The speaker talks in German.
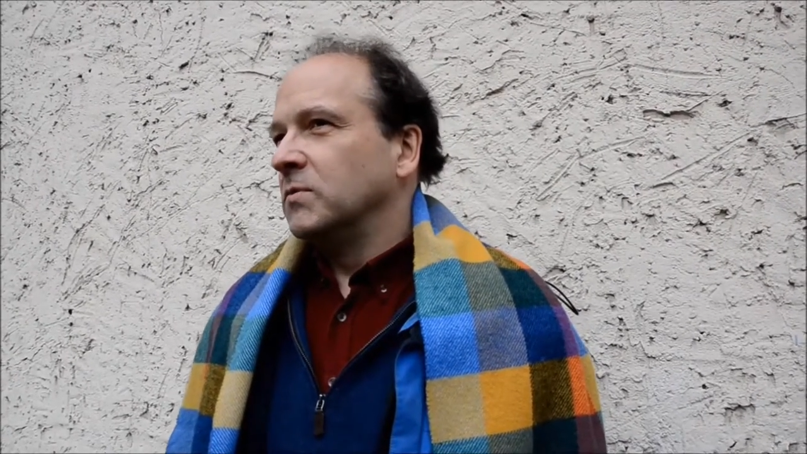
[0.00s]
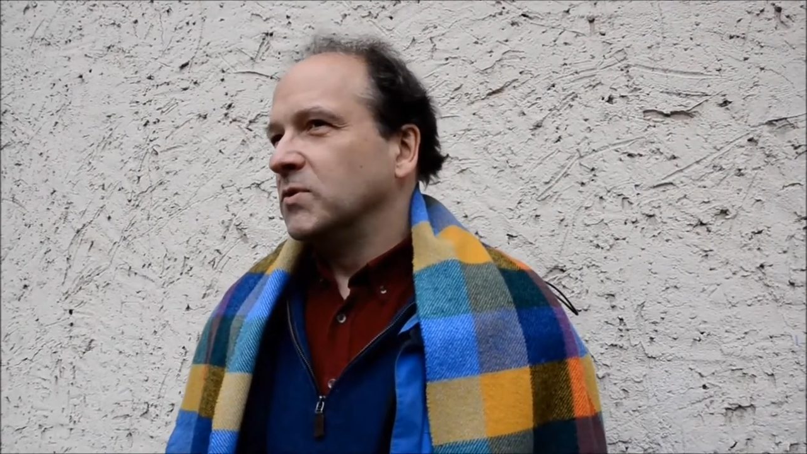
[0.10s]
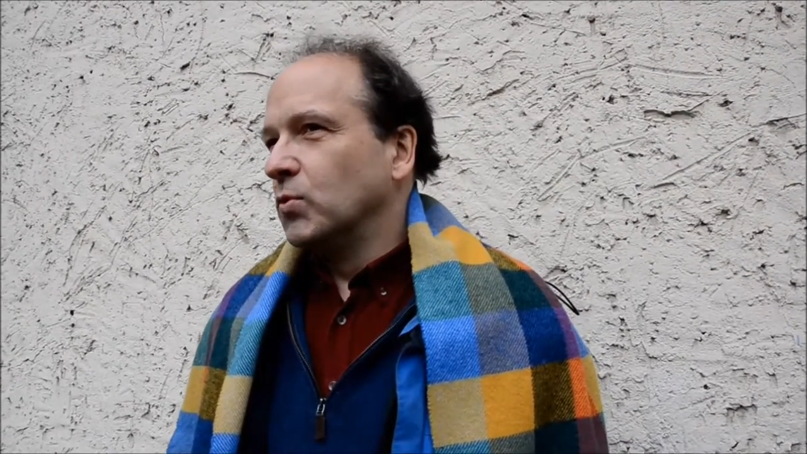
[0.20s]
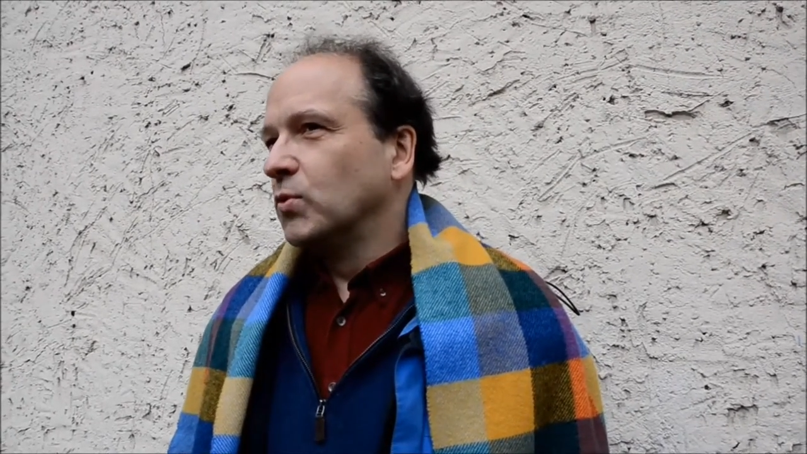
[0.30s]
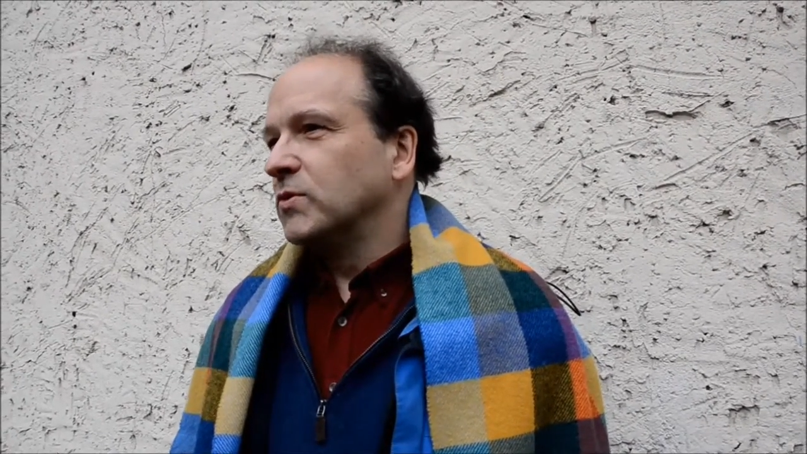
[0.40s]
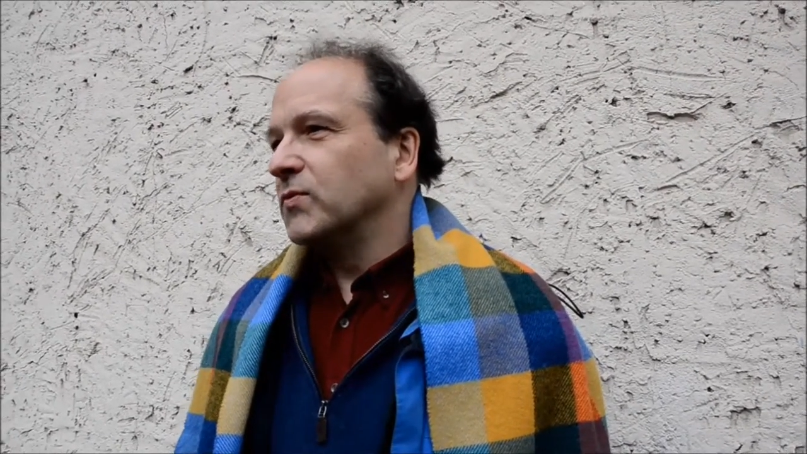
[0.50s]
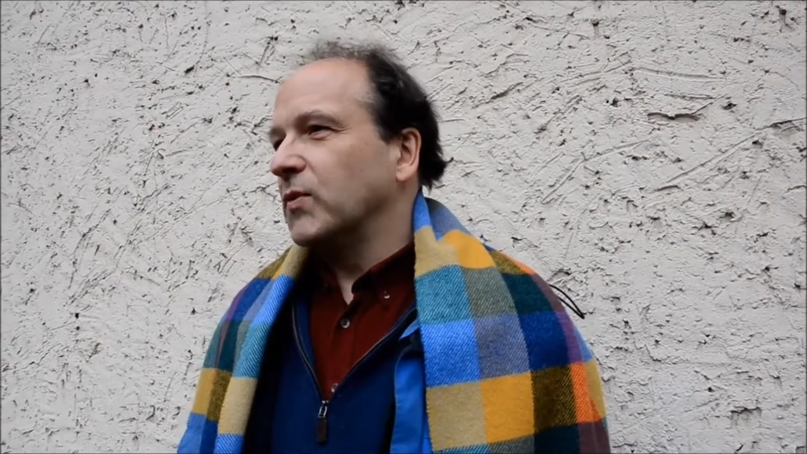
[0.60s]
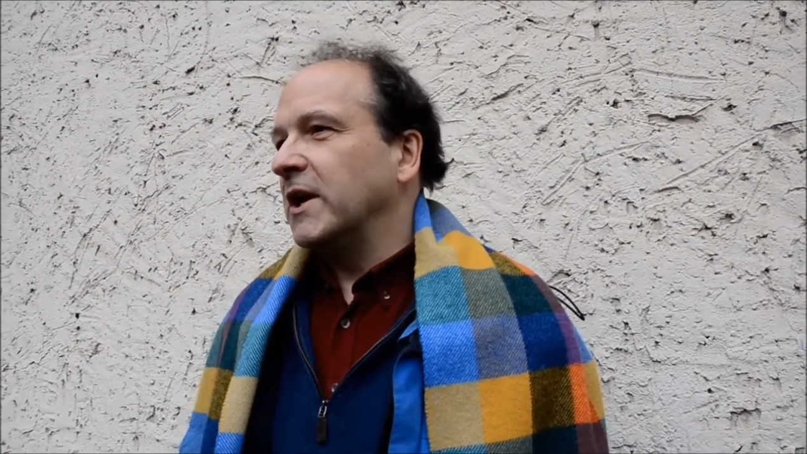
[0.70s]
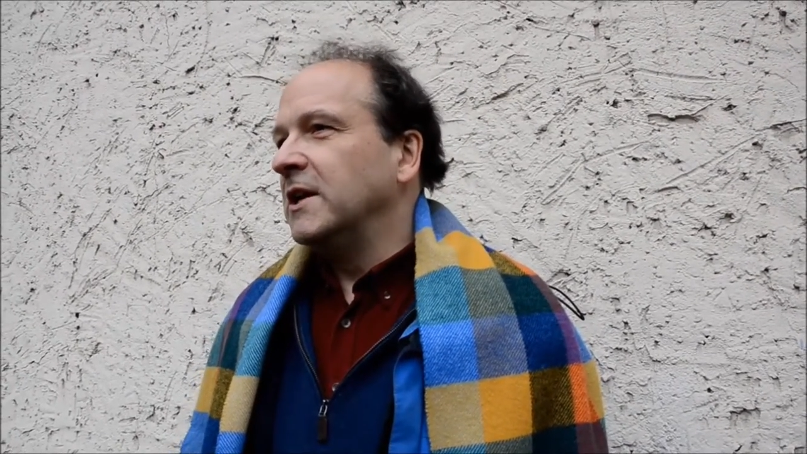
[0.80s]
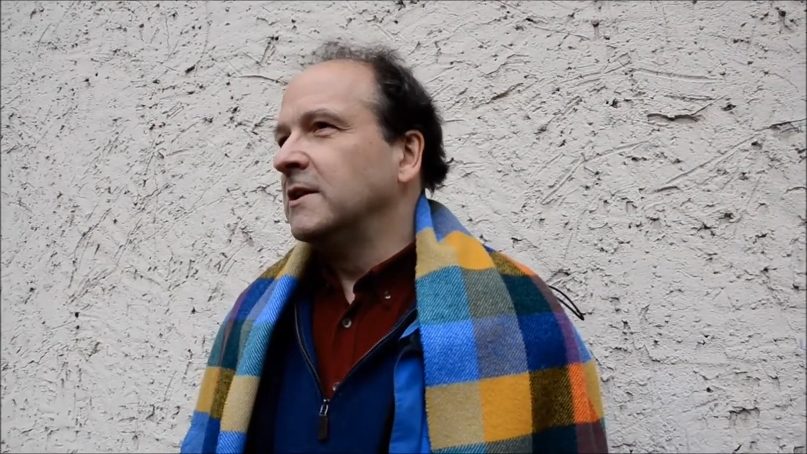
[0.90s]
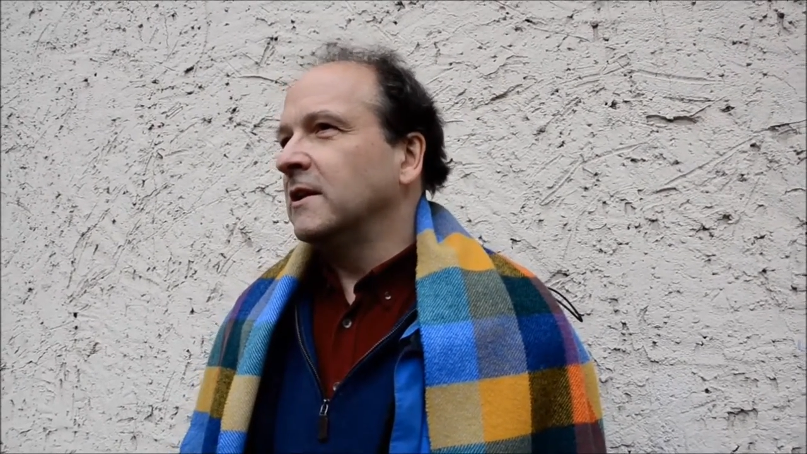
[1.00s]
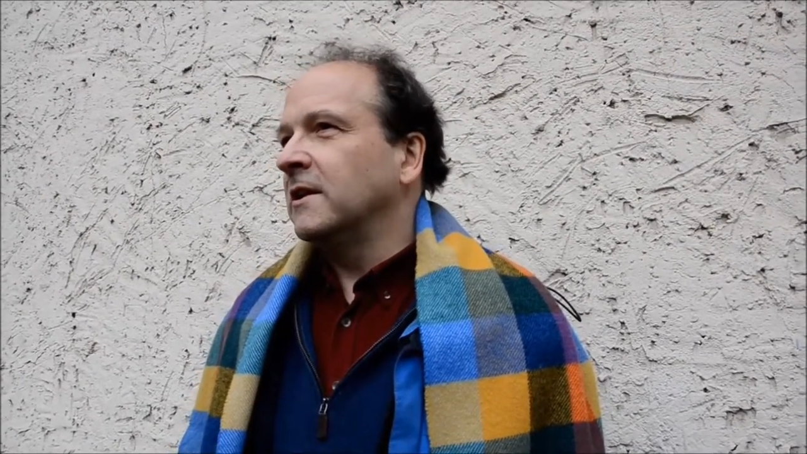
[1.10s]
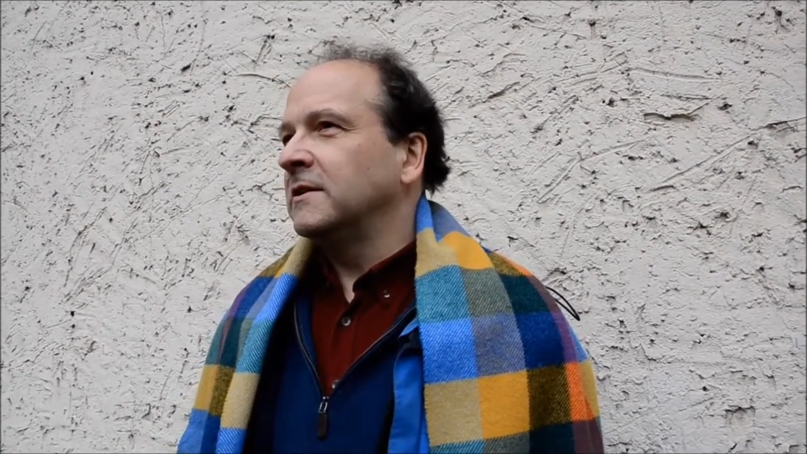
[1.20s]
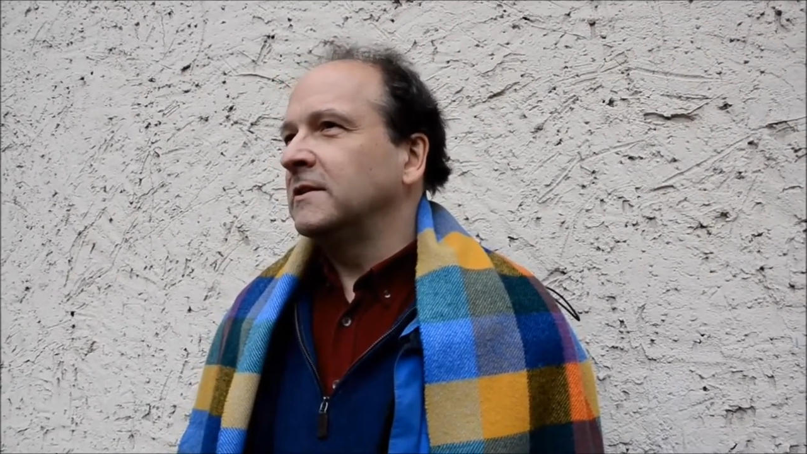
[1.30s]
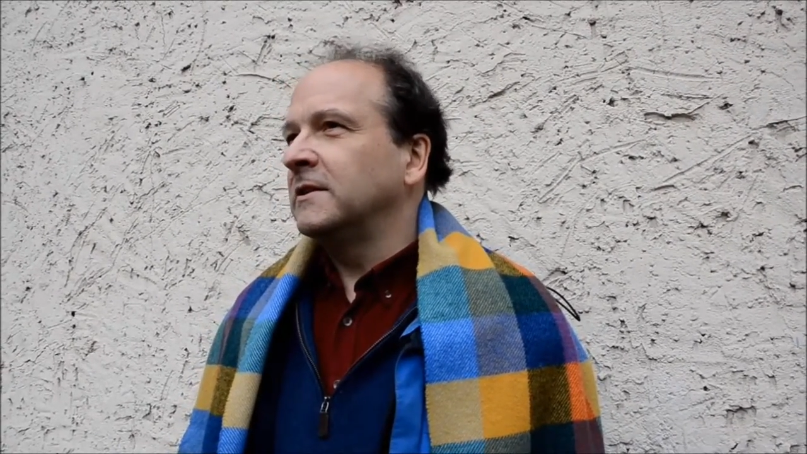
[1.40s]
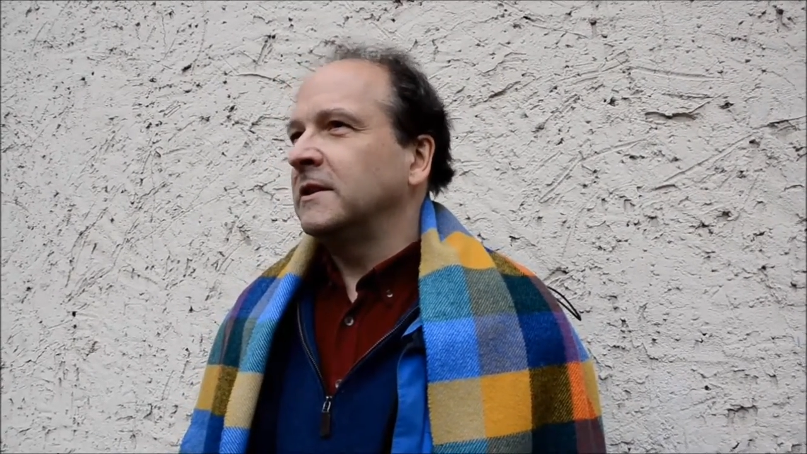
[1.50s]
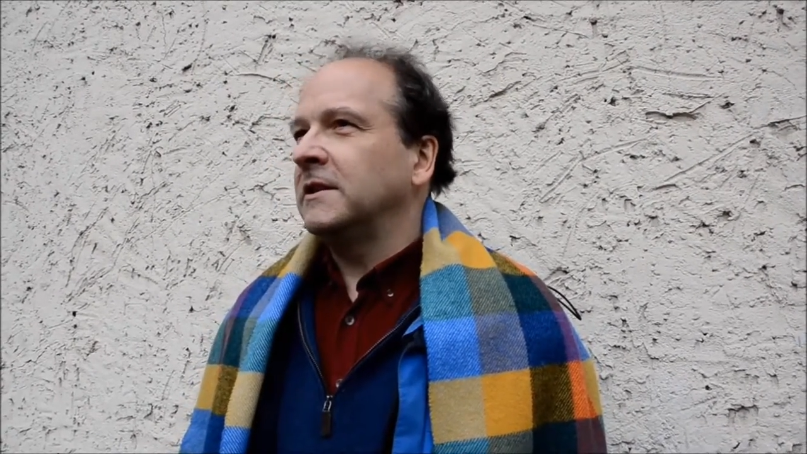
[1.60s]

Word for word: Besuch zu verhindern,